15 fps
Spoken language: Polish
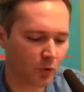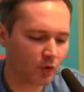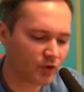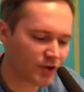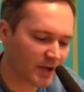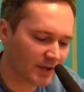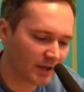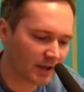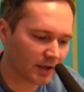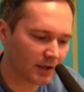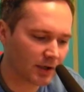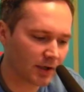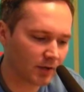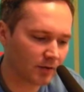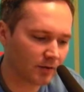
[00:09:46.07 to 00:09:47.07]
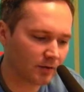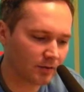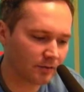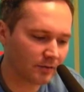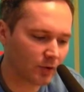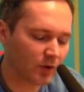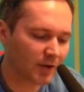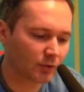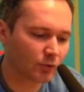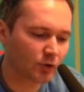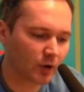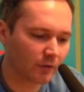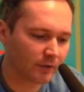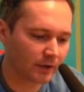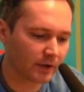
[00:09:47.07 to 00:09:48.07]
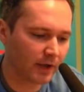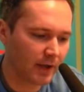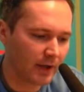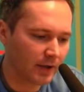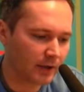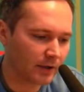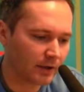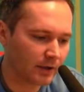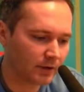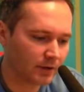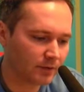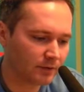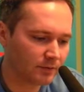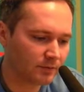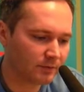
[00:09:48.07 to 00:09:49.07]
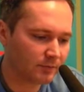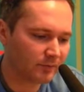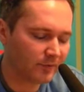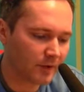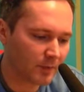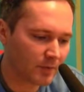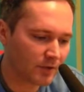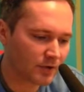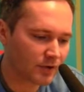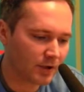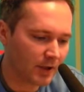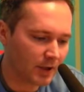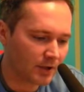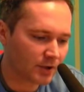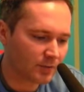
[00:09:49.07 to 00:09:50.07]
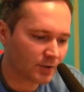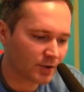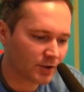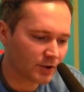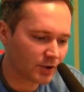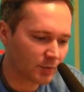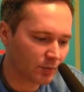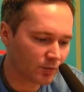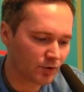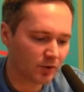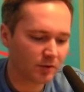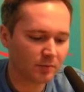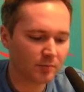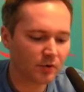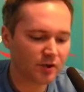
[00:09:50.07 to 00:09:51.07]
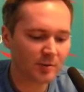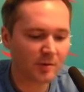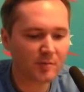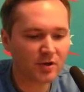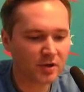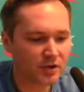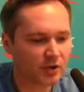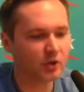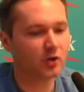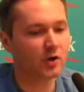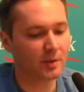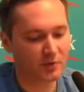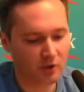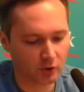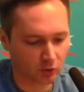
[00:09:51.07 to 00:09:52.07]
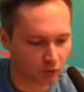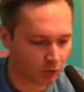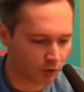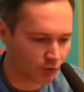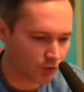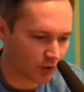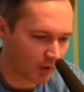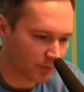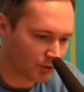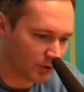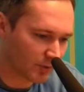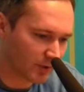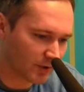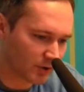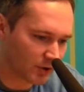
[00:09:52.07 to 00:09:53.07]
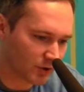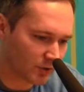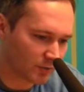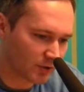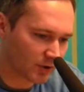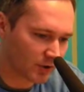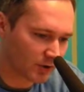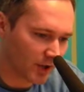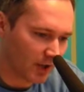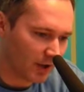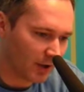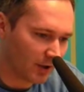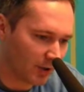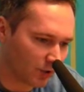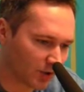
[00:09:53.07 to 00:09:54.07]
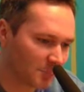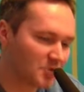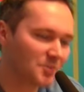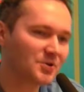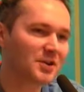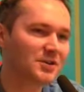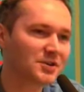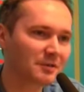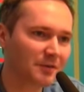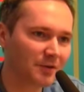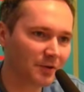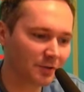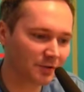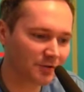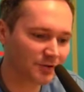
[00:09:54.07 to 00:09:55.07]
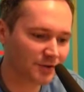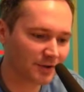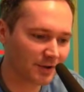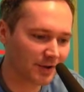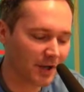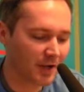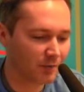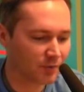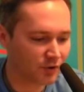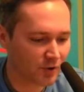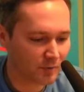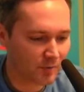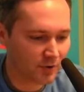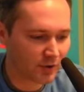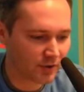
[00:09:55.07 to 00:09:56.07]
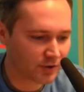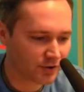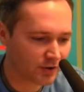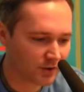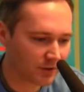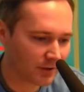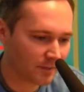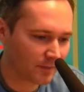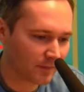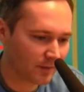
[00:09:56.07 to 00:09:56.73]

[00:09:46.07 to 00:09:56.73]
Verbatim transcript: połączeniach e, wielogatunkowych. E, wiemy, że, że przecież nie możemy myśleć tylko na przykład o dorszu, ale musimy też myśleć e, o tym, czym się żywi dorsz. Musimy myśleć